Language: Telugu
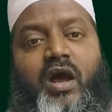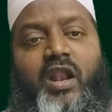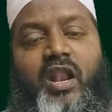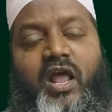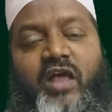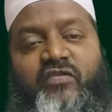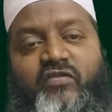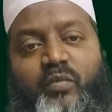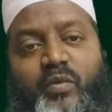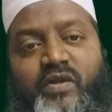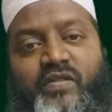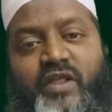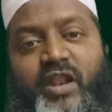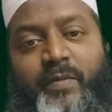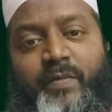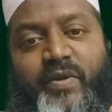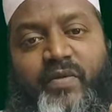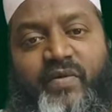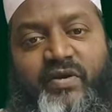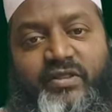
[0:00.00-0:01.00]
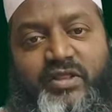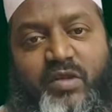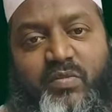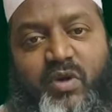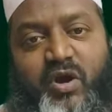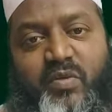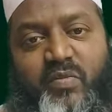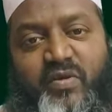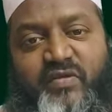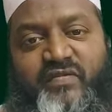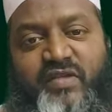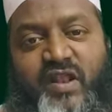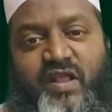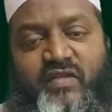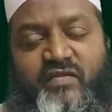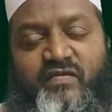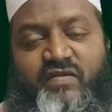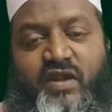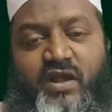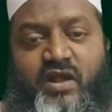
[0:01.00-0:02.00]
అల్లా సుబాదల ప్రవక్త మొహమ్మద్
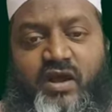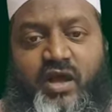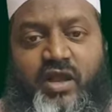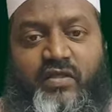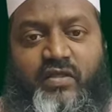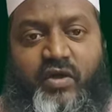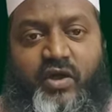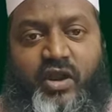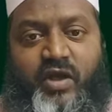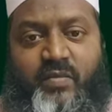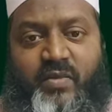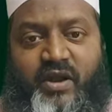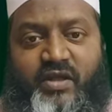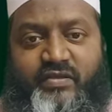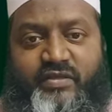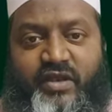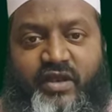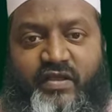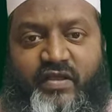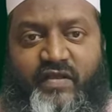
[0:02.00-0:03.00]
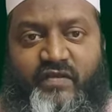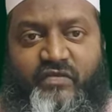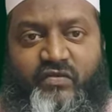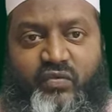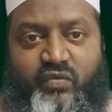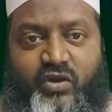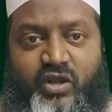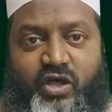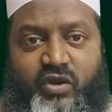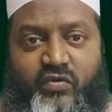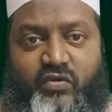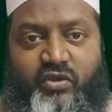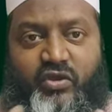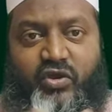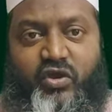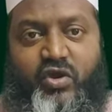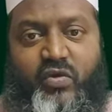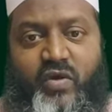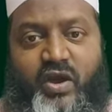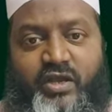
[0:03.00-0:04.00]
సల్లాహం గారి ద్వారా మనకు తెలియజేస్తూ ఉన్నారు
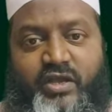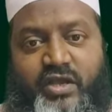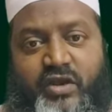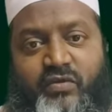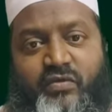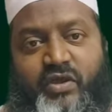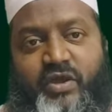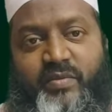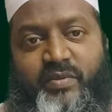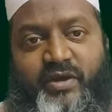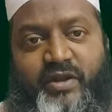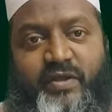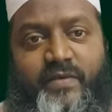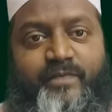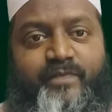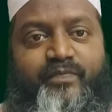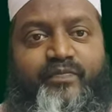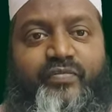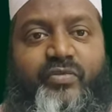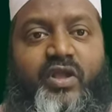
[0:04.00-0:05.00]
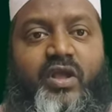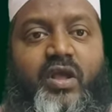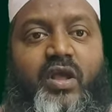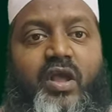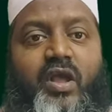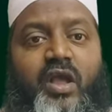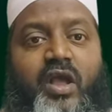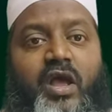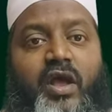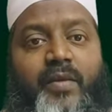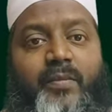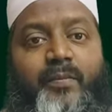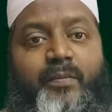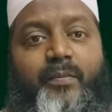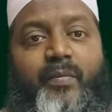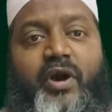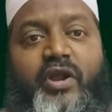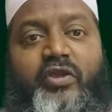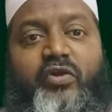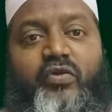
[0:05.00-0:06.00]
ఈ యొక్క వాక్యాలు ఏమిటి
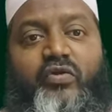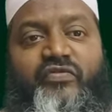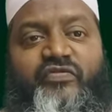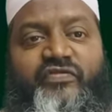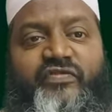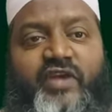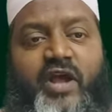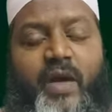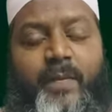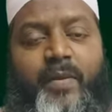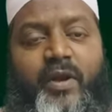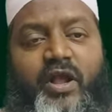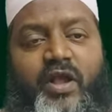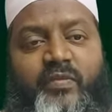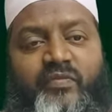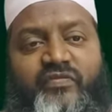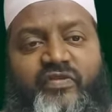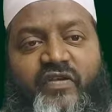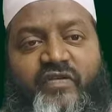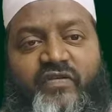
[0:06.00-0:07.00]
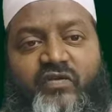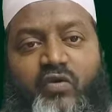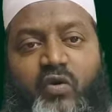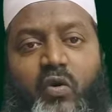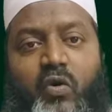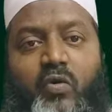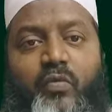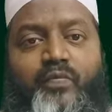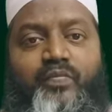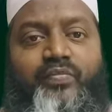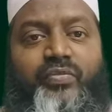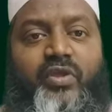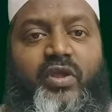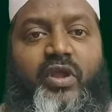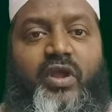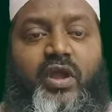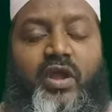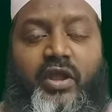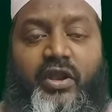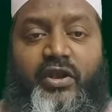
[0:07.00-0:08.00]
మరియు జ్ఞాపకం చేసుకో
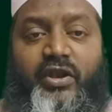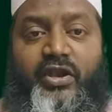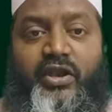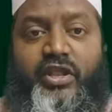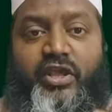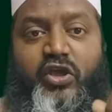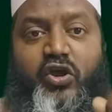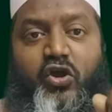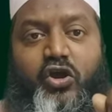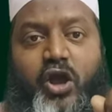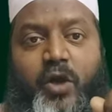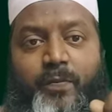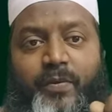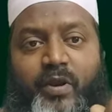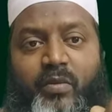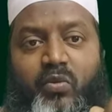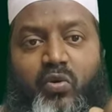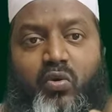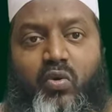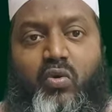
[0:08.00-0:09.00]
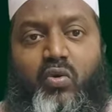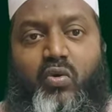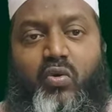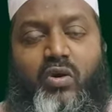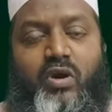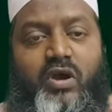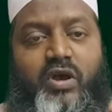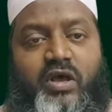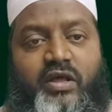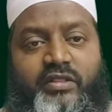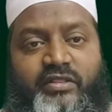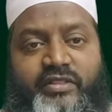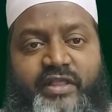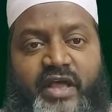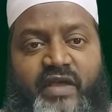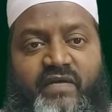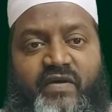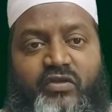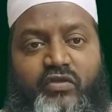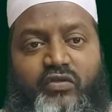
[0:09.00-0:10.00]
నీ యొక్క ప్రభువు
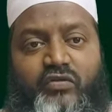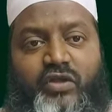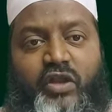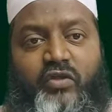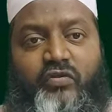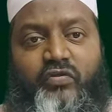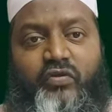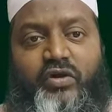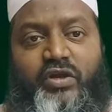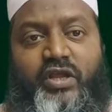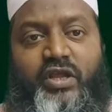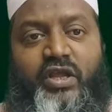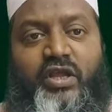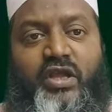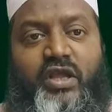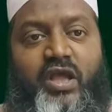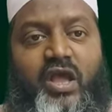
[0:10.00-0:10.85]
దైవదూతలతోటి